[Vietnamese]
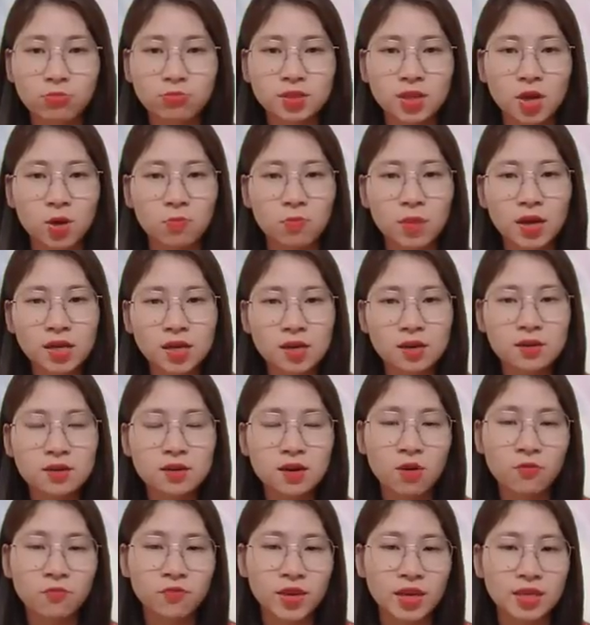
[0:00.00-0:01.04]
trong bất cứ
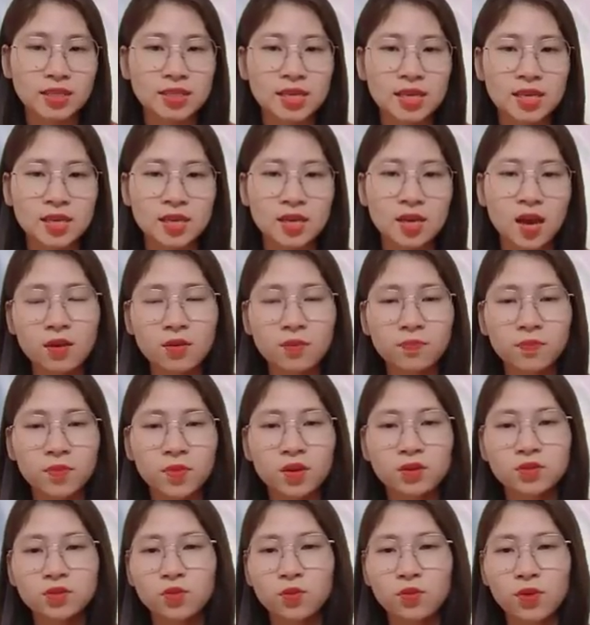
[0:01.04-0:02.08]
công việc gì,
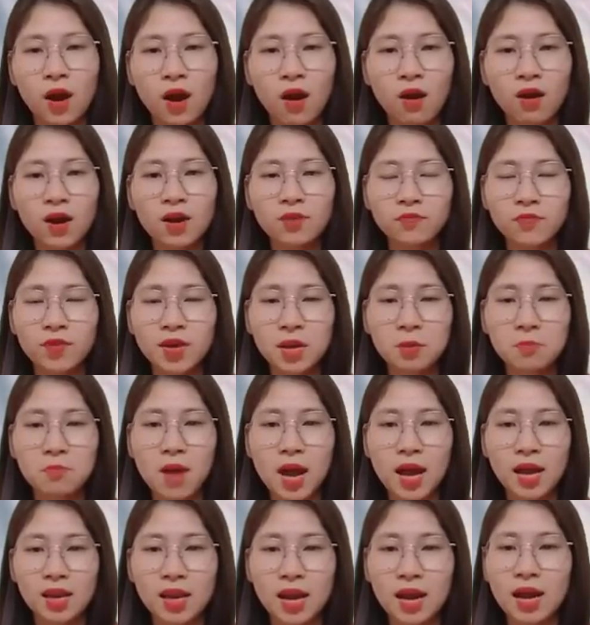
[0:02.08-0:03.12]
dù đó là việc
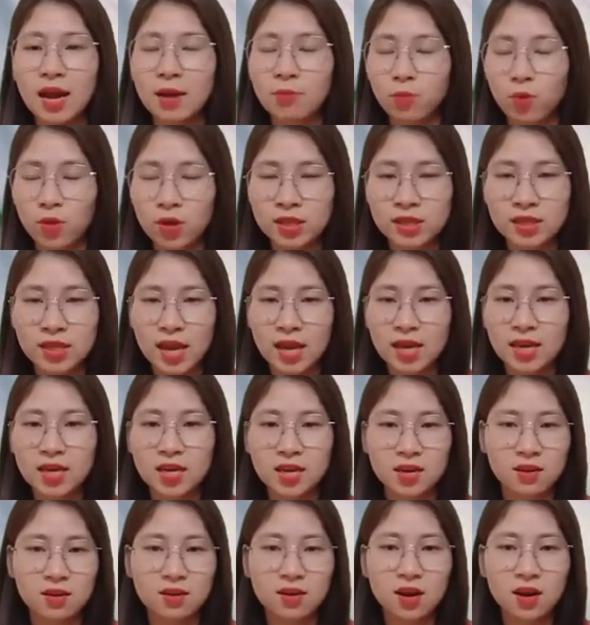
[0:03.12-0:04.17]
bạn đã làm quen tay
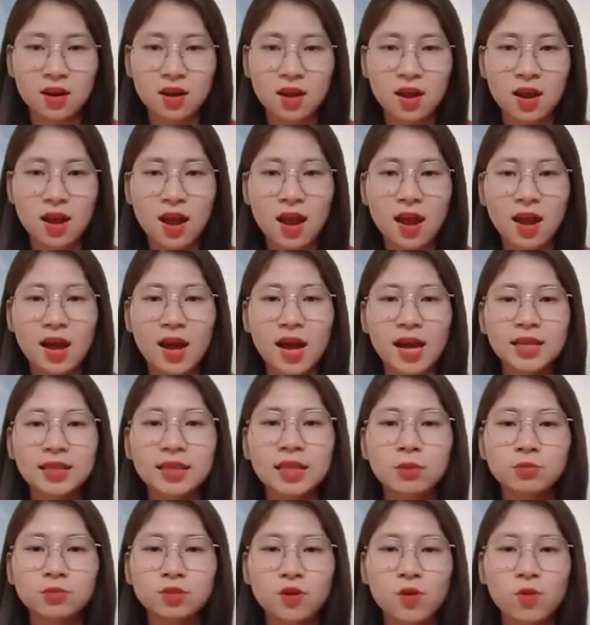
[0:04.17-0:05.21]
đi nữa. Hãy
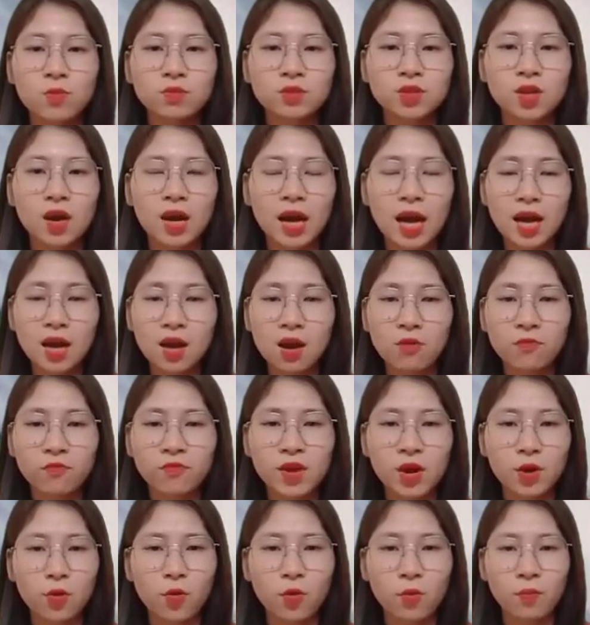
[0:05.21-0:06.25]
tập trung cho các công
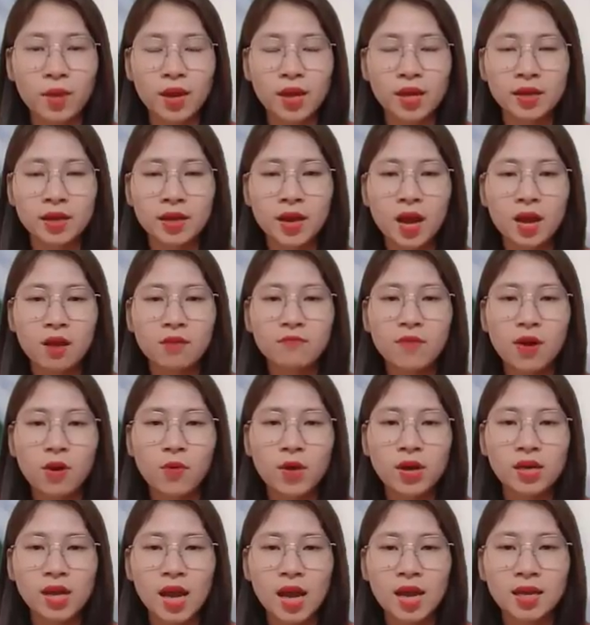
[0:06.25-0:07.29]
việc của mình và
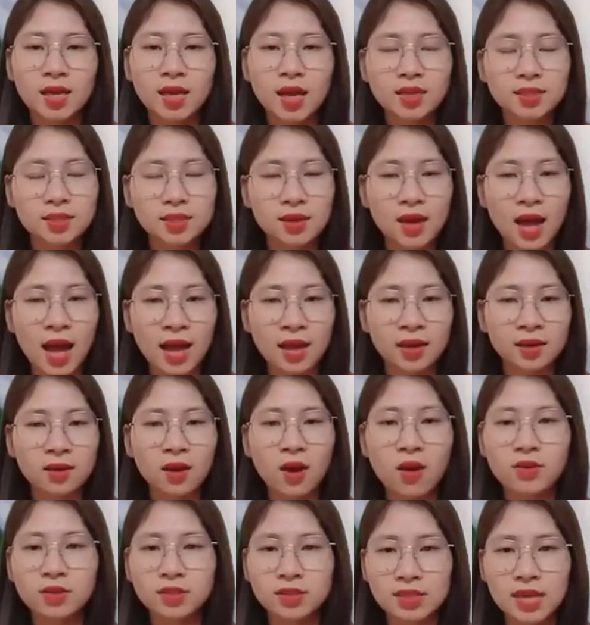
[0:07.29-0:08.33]
hoàn thành các dự án
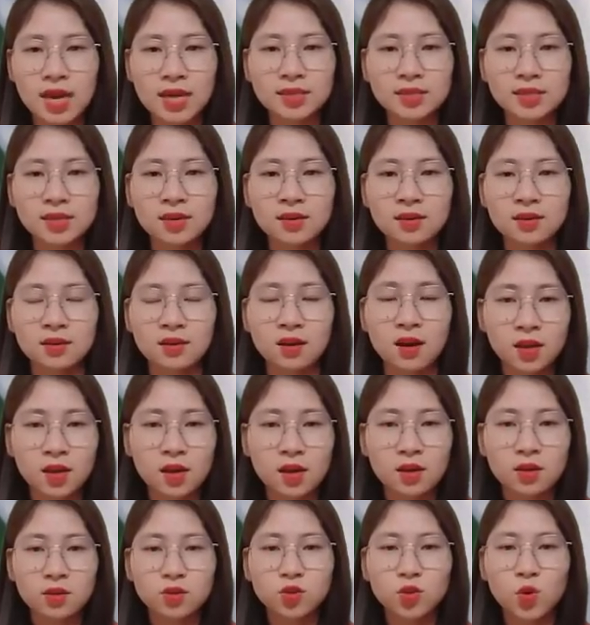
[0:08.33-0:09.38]
còn dang dở.
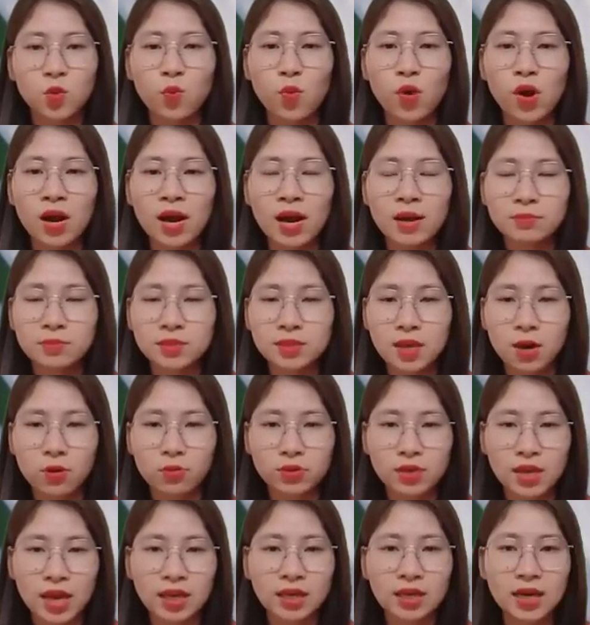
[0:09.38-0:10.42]
Dù muốn làm
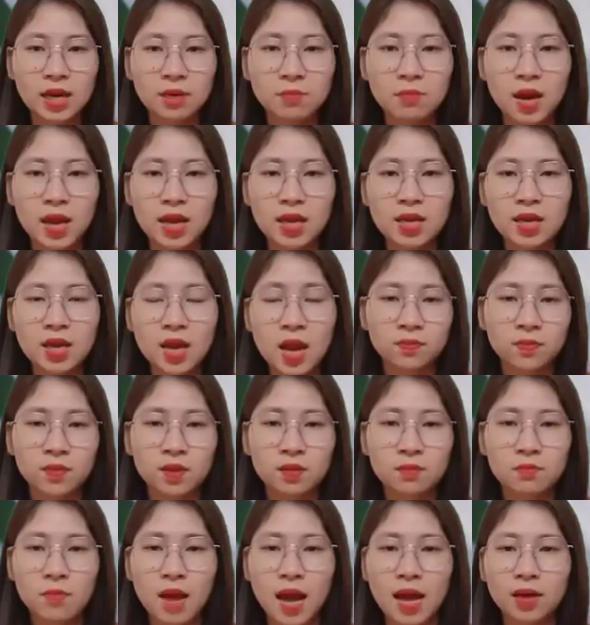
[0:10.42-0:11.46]
giàu nhanh đến mấy,
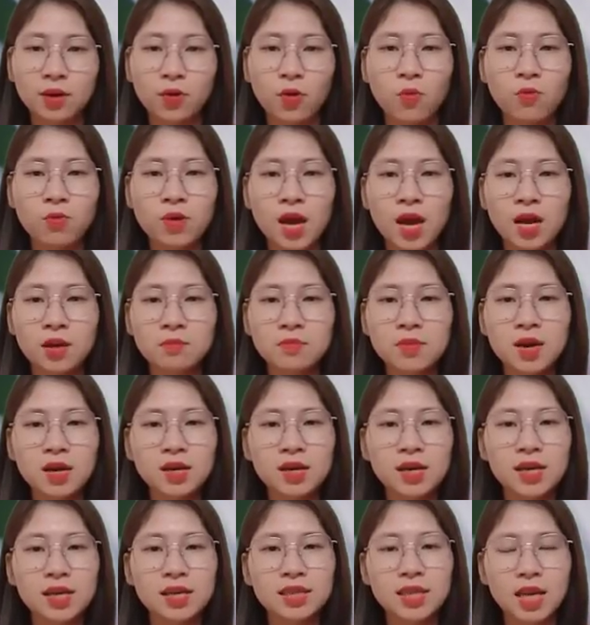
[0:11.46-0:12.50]
bạn cũng cần bước
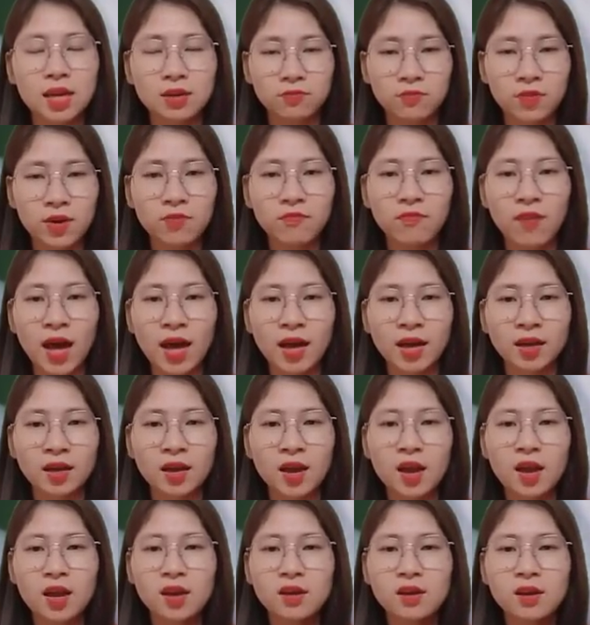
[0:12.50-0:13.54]
đi thật vững vàng,
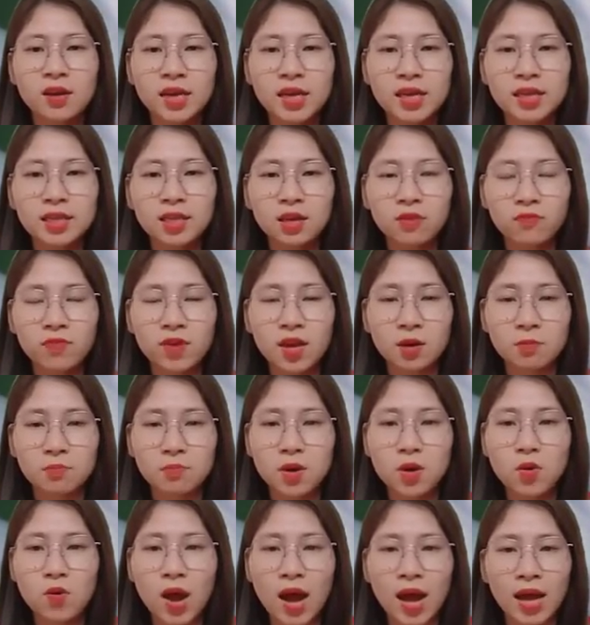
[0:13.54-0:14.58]
đừng nghĩ tới việc
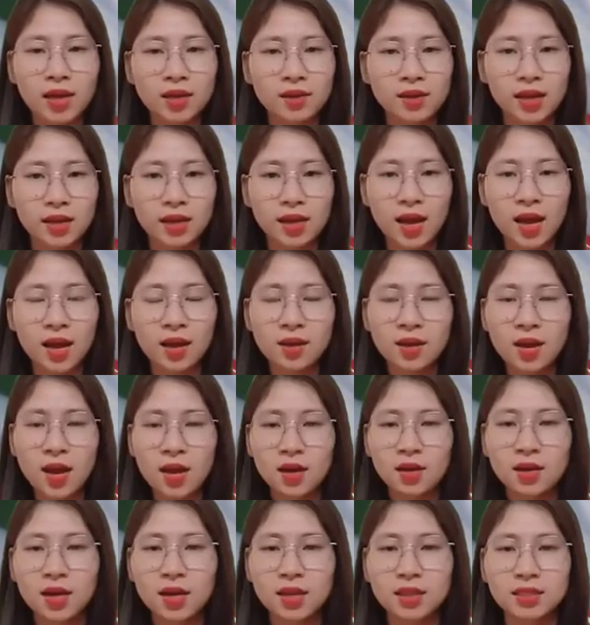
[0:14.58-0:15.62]
mưu hại người khác
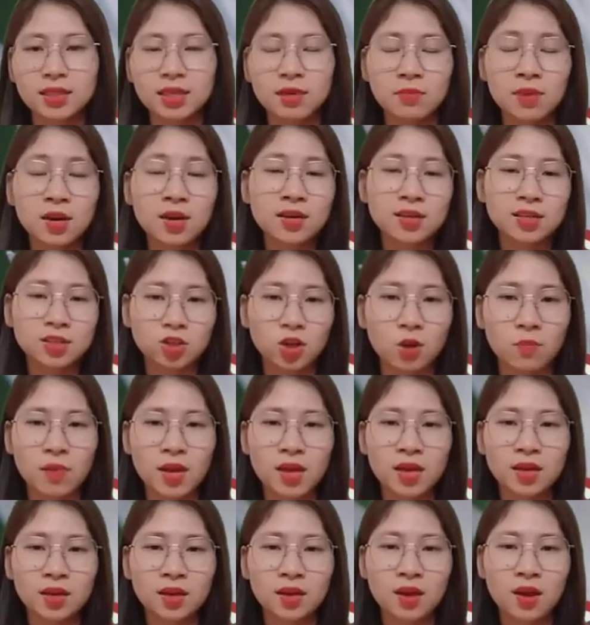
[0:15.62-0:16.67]
để chiếm lợi cho
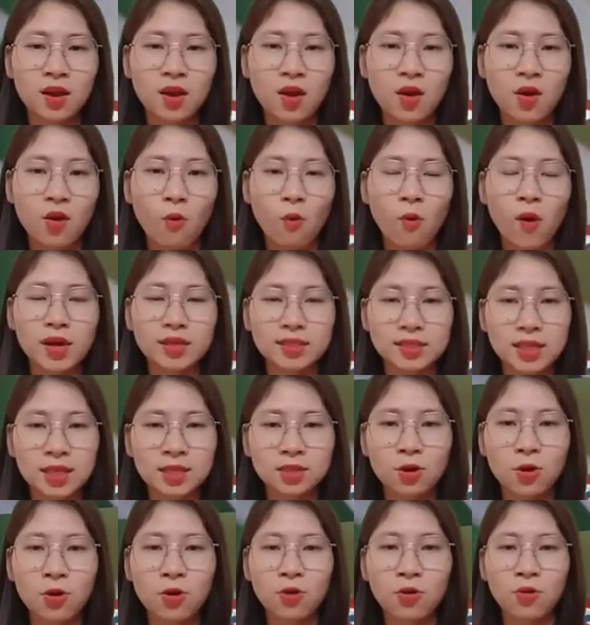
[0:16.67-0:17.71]
mình. Hỏa
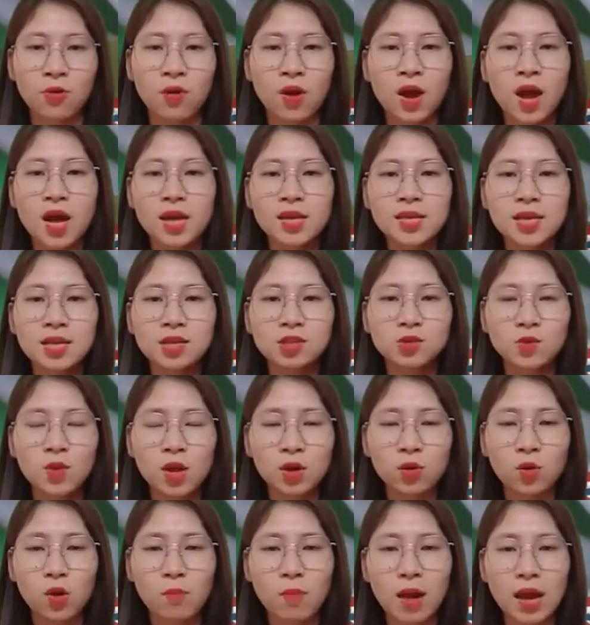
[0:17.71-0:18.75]
sinh thổ, nhân
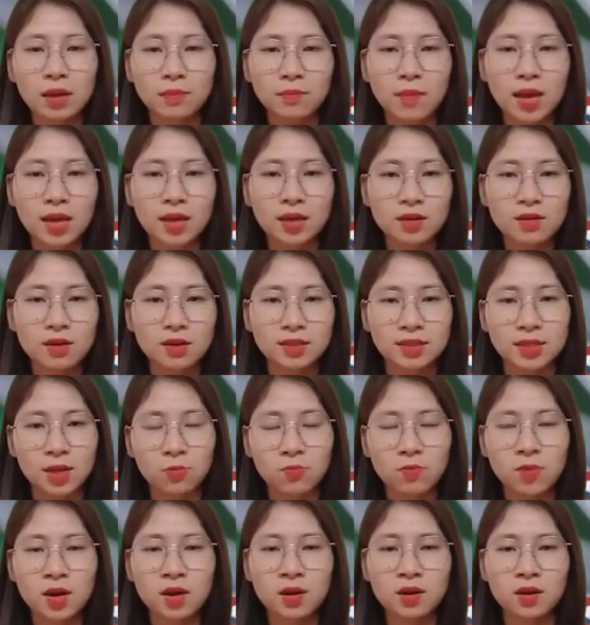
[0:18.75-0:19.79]
duyên của bản mệnh được
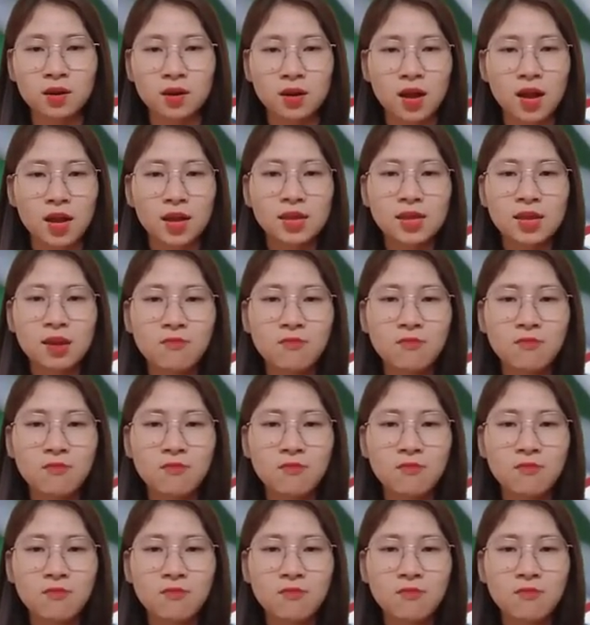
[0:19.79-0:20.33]
rộng mở, nhờ